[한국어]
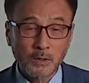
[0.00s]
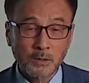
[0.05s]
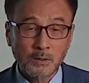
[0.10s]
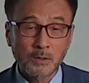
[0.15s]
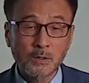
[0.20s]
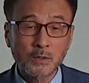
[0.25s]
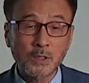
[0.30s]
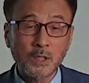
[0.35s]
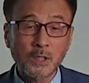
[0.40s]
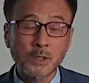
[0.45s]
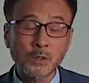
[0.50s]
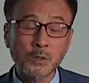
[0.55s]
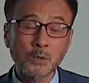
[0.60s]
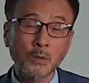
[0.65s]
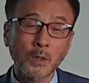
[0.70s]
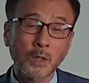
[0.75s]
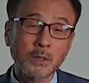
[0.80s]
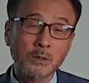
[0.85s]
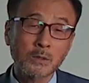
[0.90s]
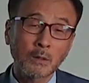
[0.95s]
그 체제
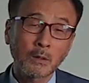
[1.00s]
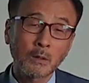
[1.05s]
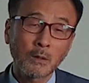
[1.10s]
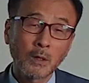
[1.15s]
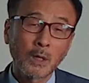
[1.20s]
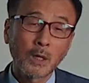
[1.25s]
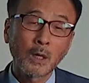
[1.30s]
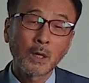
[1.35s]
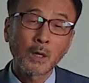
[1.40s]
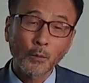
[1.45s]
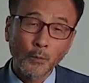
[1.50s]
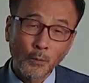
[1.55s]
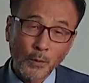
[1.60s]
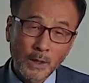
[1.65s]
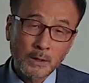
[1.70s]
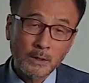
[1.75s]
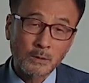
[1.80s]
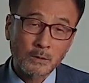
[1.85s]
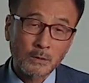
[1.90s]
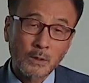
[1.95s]
속에서
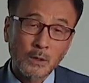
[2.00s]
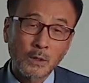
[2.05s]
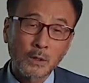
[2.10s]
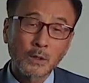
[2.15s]
왜는